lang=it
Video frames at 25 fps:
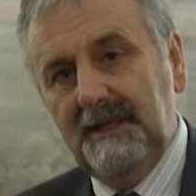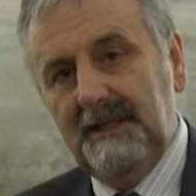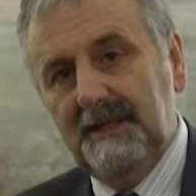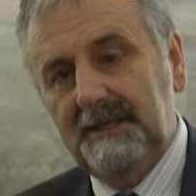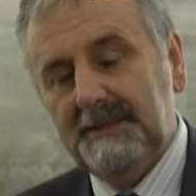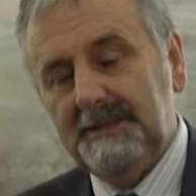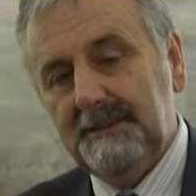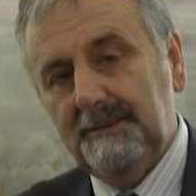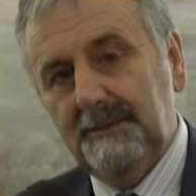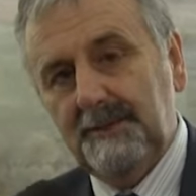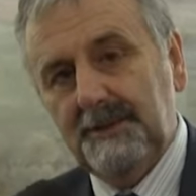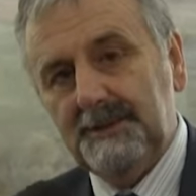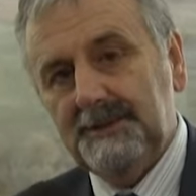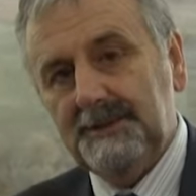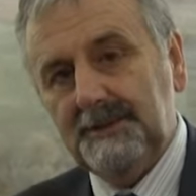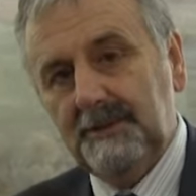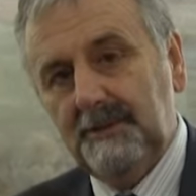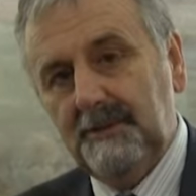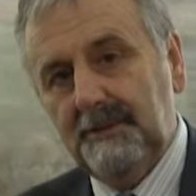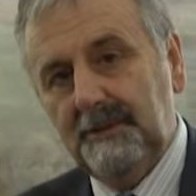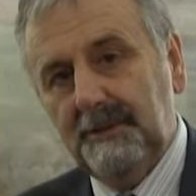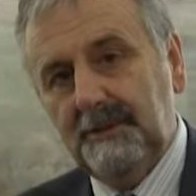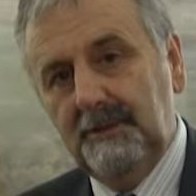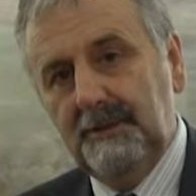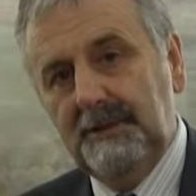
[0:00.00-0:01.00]
si
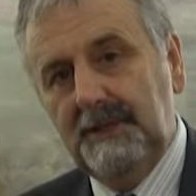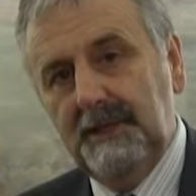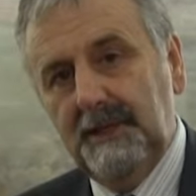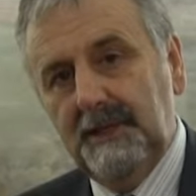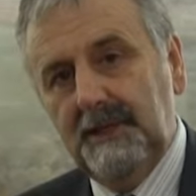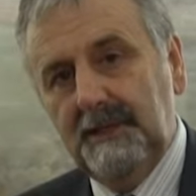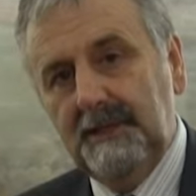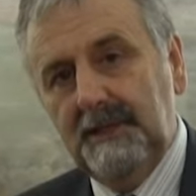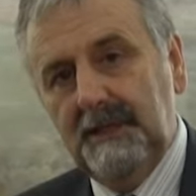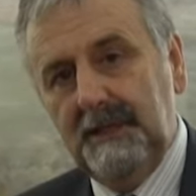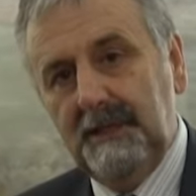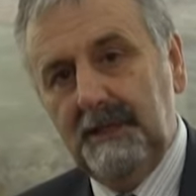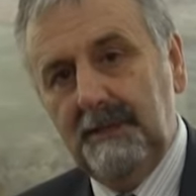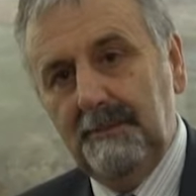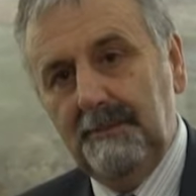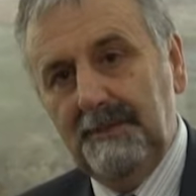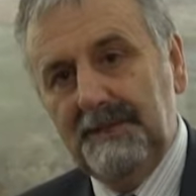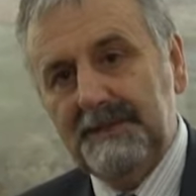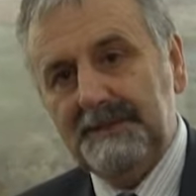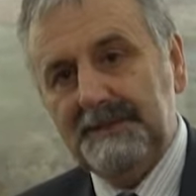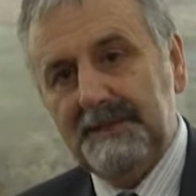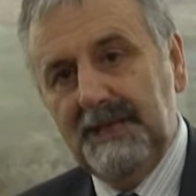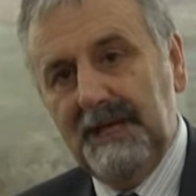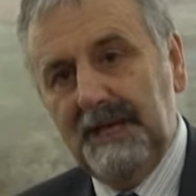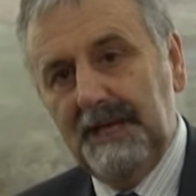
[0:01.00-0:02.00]
possono godere dei
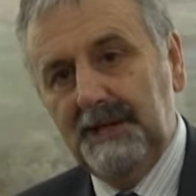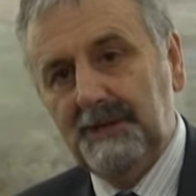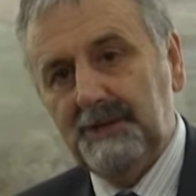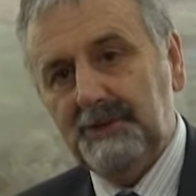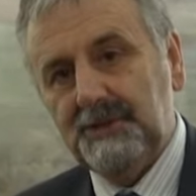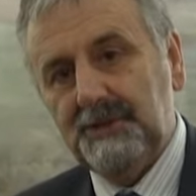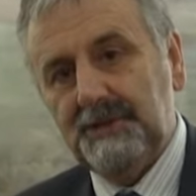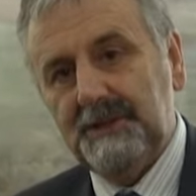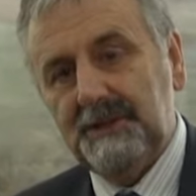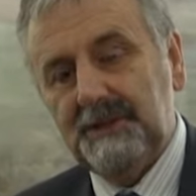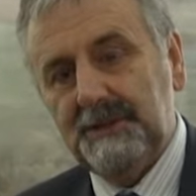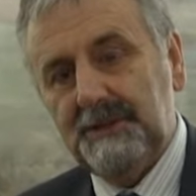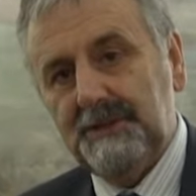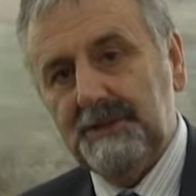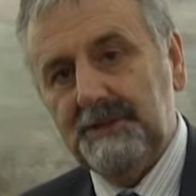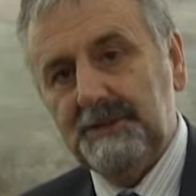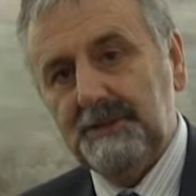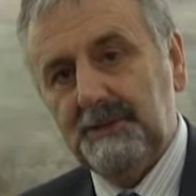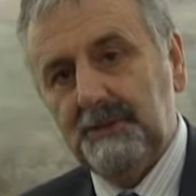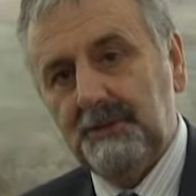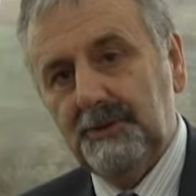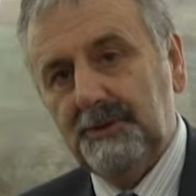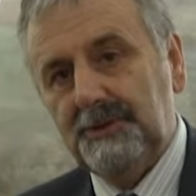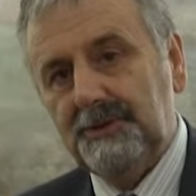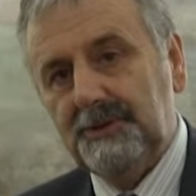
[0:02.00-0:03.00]
paesaggi, degli
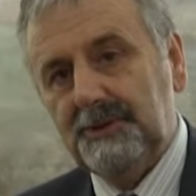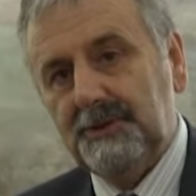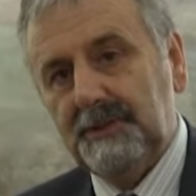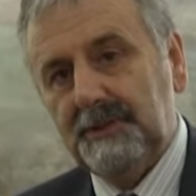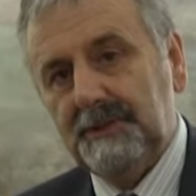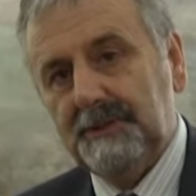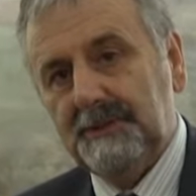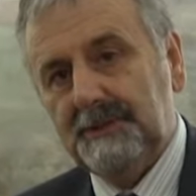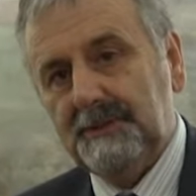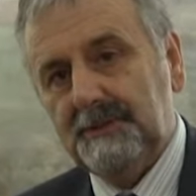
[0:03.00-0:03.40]
scorci che